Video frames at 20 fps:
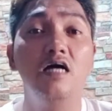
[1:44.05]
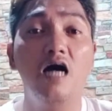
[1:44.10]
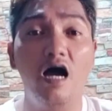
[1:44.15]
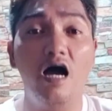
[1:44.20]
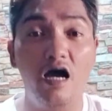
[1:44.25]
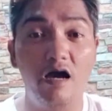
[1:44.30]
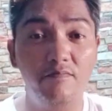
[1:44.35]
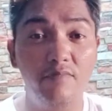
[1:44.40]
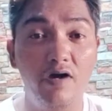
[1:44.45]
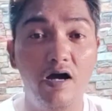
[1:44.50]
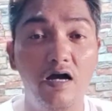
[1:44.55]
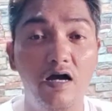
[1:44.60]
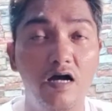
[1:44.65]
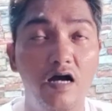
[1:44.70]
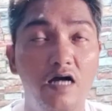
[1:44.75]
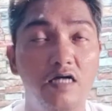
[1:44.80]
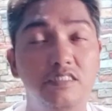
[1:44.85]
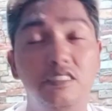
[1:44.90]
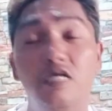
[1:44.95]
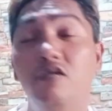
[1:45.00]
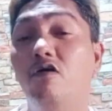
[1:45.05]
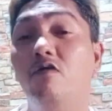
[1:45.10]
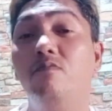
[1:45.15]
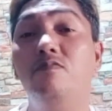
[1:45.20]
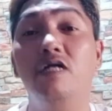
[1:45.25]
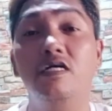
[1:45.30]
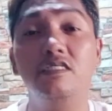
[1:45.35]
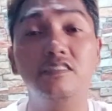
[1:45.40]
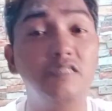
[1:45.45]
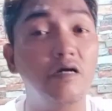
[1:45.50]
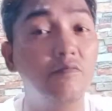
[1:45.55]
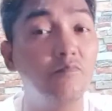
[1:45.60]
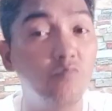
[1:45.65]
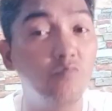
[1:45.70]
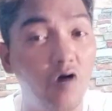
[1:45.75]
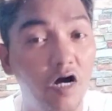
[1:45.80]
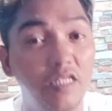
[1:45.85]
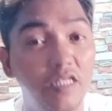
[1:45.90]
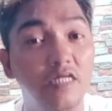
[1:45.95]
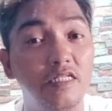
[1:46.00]
habang uh, sa loob ng isang
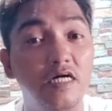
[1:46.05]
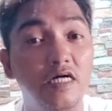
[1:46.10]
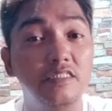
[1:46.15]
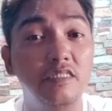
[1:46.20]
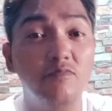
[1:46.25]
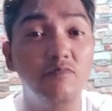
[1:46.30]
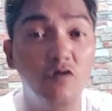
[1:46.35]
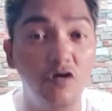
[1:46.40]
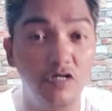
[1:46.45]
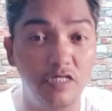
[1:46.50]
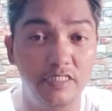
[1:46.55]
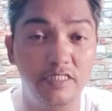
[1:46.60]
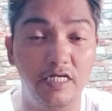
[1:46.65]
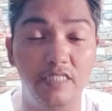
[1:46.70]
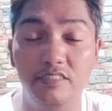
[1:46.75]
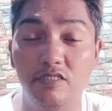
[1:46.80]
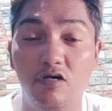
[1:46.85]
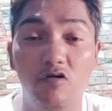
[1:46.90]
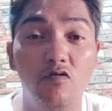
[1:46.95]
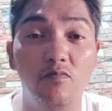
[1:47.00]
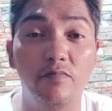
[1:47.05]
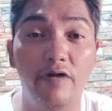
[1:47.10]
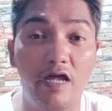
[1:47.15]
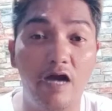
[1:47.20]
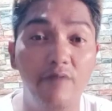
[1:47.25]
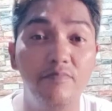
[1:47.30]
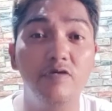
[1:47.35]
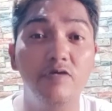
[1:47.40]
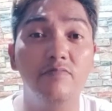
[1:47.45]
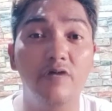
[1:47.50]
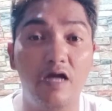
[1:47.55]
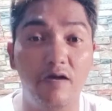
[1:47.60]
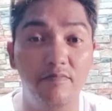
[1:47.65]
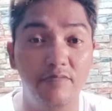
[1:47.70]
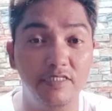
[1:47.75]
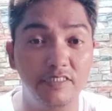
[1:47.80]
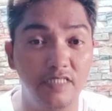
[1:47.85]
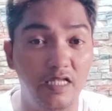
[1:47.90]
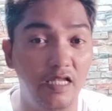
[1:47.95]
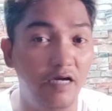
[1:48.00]
buwan na na-demonetize ako. Maraming
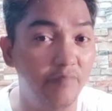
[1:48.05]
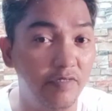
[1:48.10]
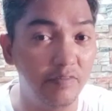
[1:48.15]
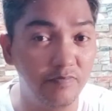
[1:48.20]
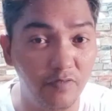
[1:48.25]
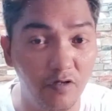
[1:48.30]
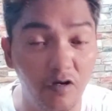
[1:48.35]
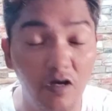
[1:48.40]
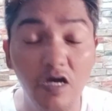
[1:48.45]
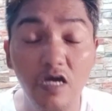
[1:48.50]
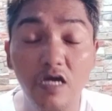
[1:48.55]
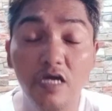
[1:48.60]
maraming salamat po.